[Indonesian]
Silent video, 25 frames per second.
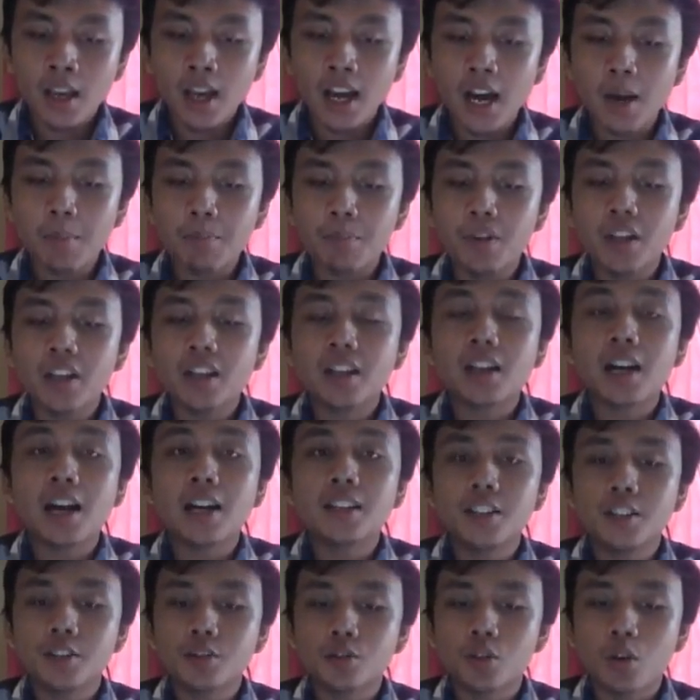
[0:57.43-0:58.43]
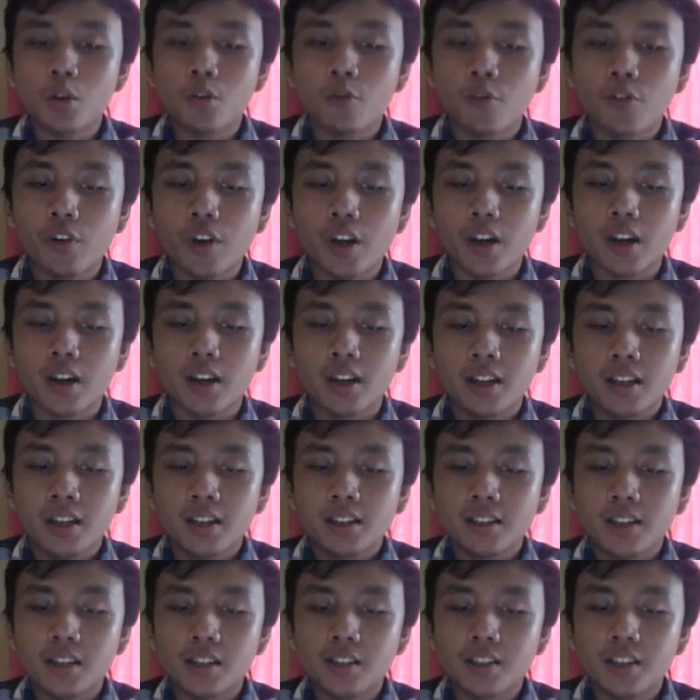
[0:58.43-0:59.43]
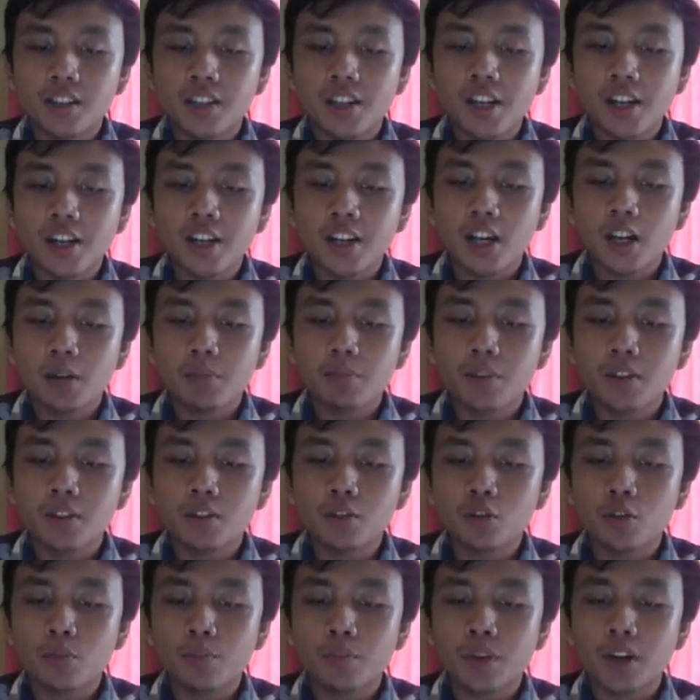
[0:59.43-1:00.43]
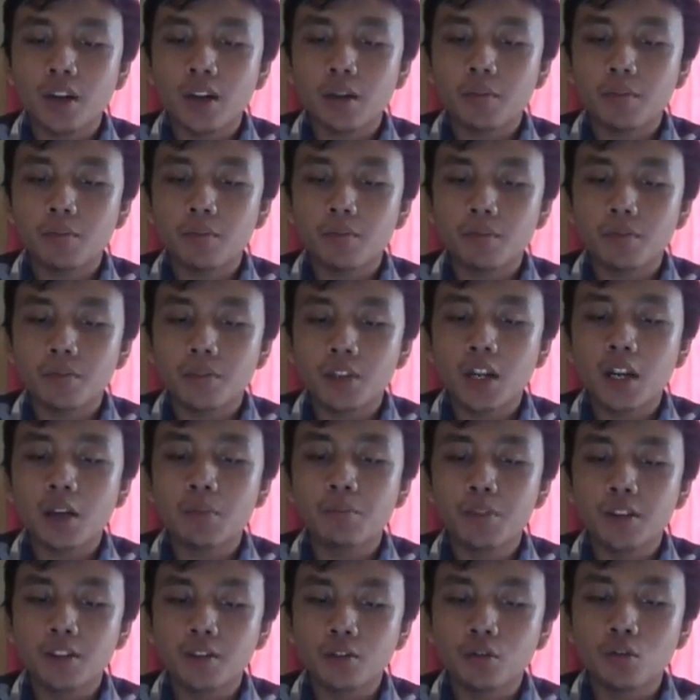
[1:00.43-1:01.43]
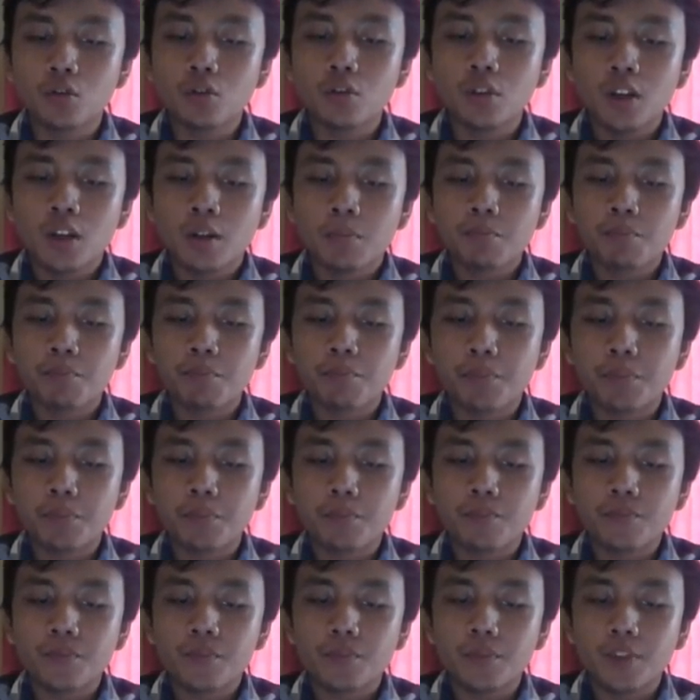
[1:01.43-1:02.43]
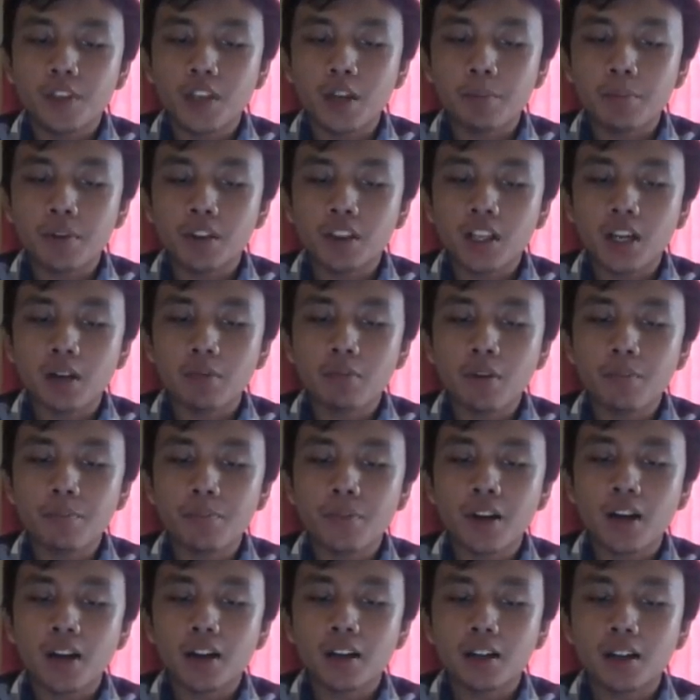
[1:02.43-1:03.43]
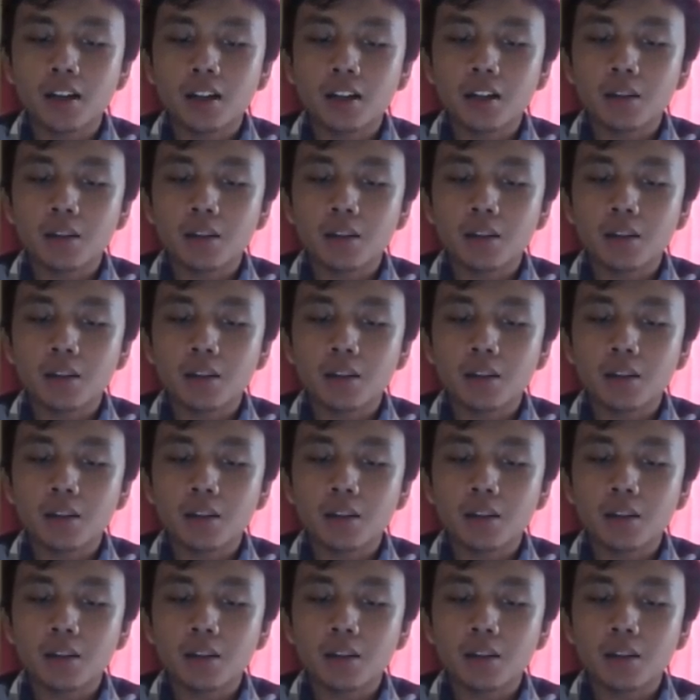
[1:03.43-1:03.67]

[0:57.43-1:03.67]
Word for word: Aplikasi software tersedia dalam bentuk pra, dalam bentuk yang pertama perang